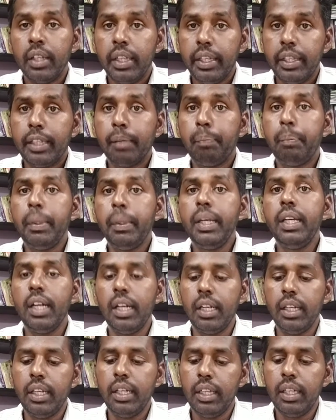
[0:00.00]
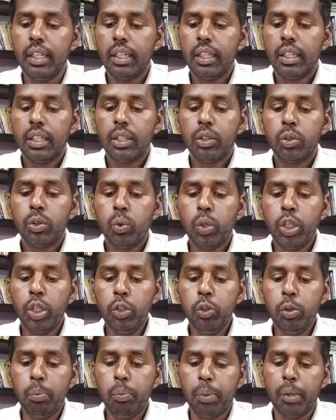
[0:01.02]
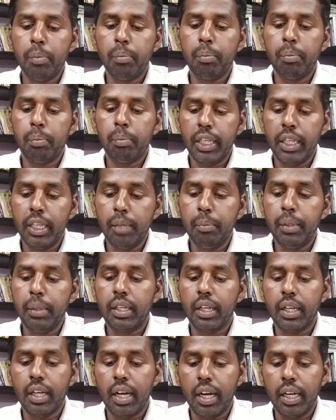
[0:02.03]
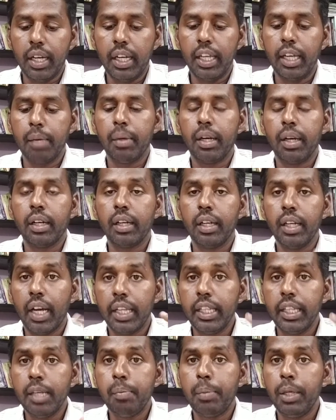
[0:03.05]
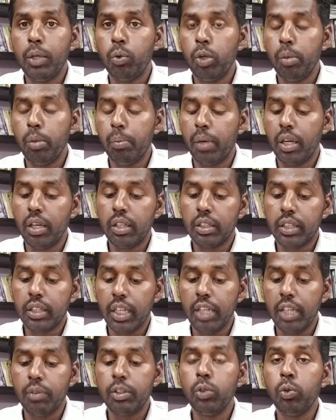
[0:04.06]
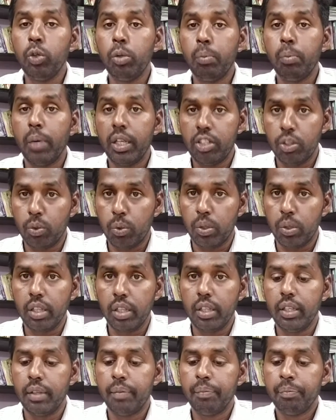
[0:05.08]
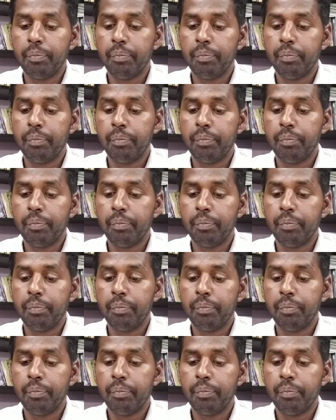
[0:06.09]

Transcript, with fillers: இதுக்கு பின்னாடி தொழில்நுட்பம் மையமிட்ட நாகரிகமாக அது எப்படி உரிமா தன்னை வந்து உருமாற்றி கொண்டது